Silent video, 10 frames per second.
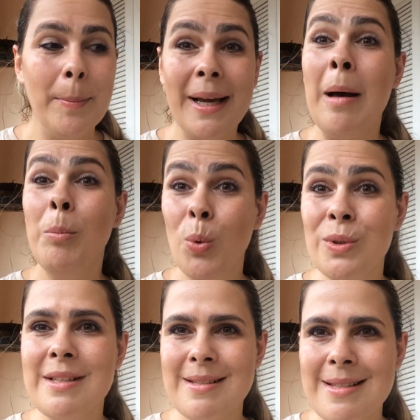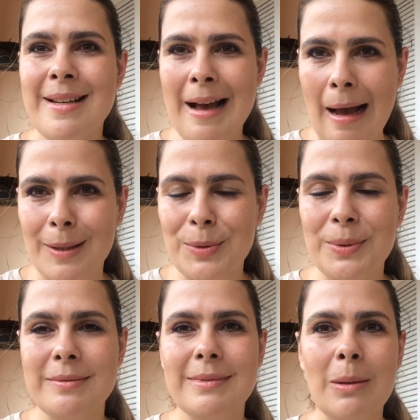Pegar mudas desse cacto.
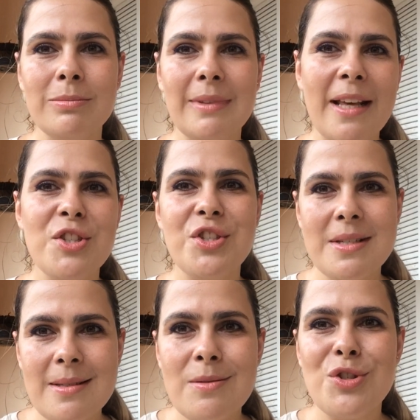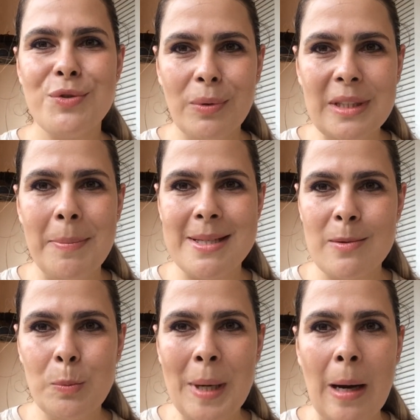Então, três dias antes de voltar para
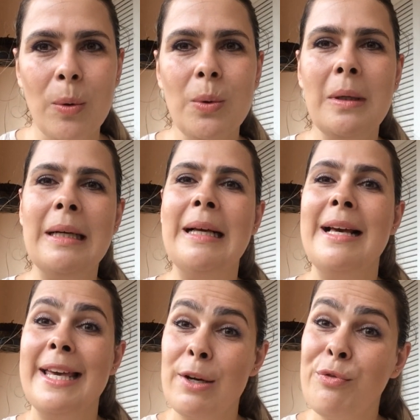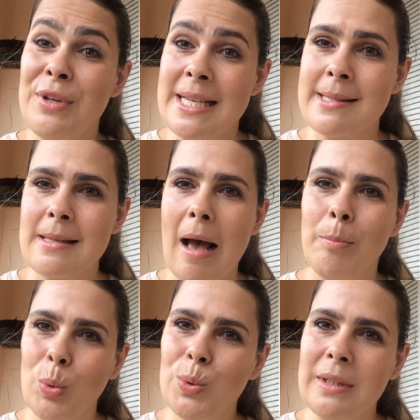São Paulo, eu fiz
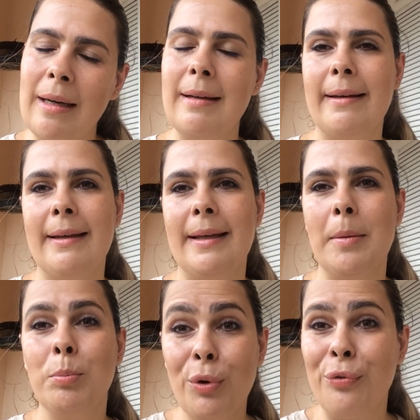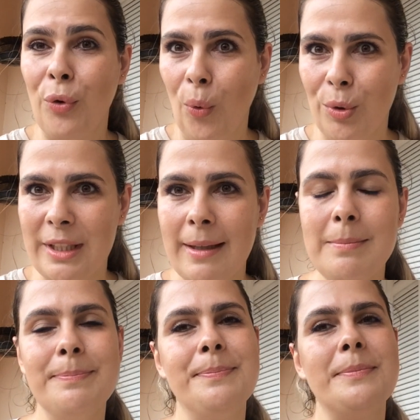a muda é, por
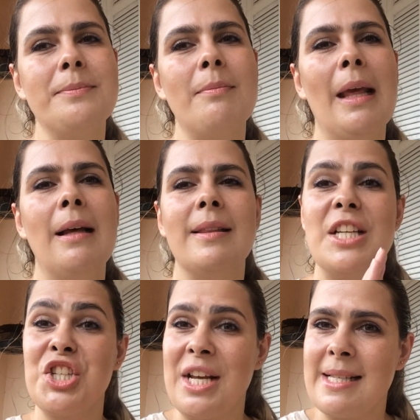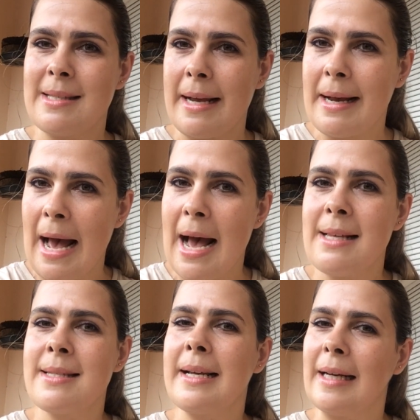folha, deixei
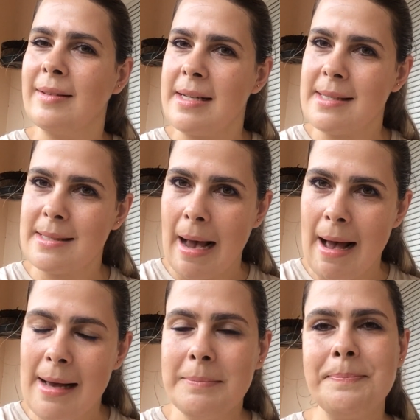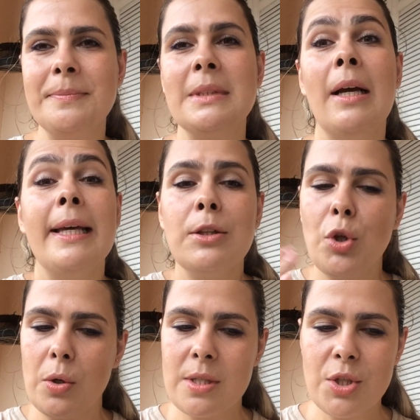secar, cicatrizar e
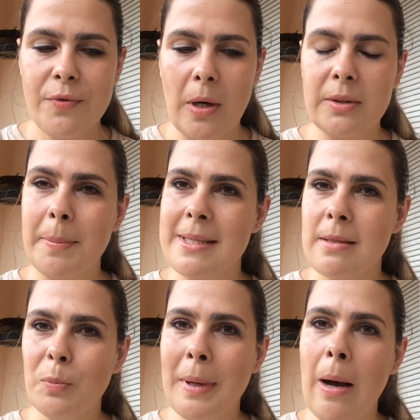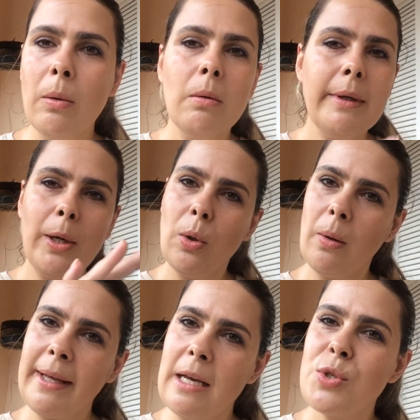trouxe de volta para São Paulo e
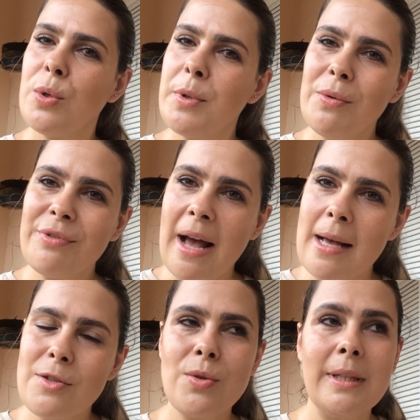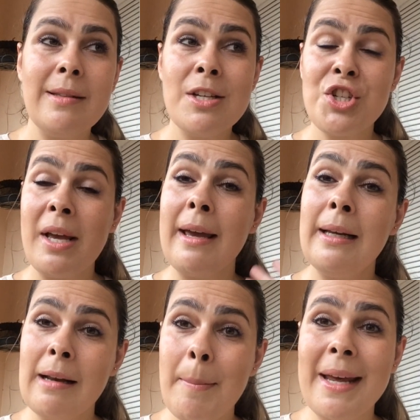coloquei sobre um vaso e deixei
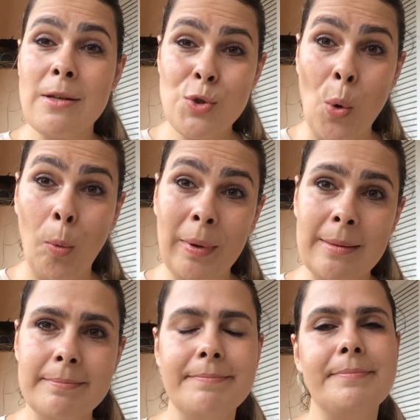ele na meia sombra.